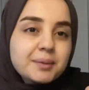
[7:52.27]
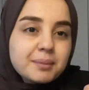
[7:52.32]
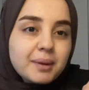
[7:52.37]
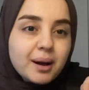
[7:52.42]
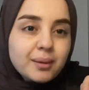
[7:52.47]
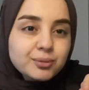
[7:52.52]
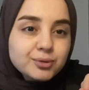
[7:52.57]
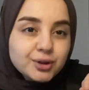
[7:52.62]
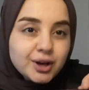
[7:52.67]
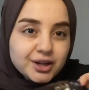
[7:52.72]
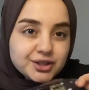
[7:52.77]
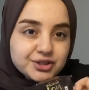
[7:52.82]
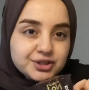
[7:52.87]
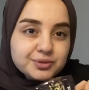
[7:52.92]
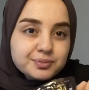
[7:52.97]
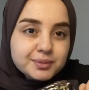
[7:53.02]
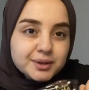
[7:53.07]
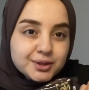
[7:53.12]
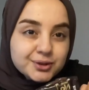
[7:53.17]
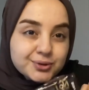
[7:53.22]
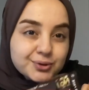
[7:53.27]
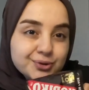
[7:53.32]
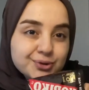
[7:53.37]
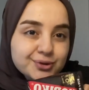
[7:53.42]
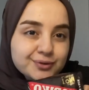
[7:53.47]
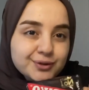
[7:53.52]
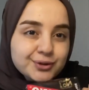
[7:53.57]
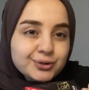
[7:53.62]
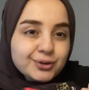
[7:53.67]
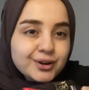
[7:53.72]
Ben bunu açtım biraz
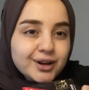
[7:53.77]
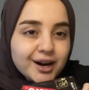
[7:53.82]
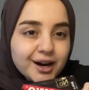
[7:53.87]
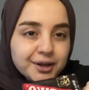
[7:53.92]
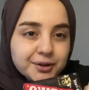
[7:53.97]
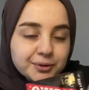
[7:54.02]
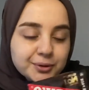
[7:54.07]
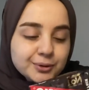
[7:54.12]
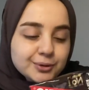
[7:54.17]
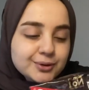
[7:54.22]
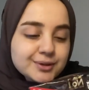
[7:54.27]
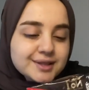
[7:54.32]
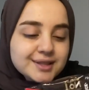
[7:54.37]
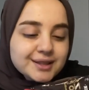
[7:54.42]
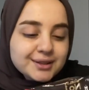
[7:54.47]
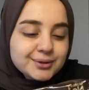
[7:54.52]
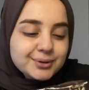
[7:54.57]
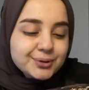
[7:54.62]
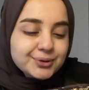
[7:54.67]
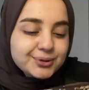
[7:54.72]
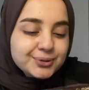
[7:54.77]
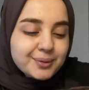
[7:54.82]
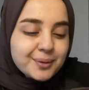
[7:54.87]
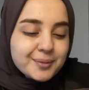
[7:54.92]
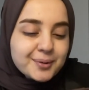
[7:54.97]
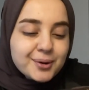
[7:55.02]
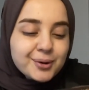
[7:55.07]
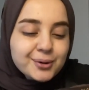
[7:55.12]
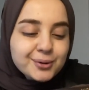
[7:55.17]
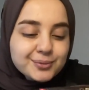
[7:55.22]
önce. Video kaydoluyor sanıyordum
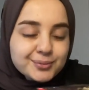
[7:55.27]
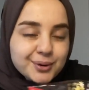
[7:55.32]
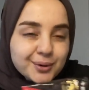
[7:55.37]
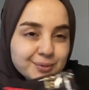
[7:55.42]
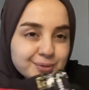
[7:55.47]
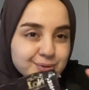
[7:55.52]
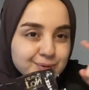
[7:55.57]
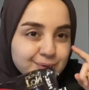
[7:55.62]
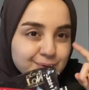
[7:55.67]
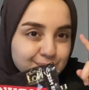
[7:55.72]
ama olmuyormuş.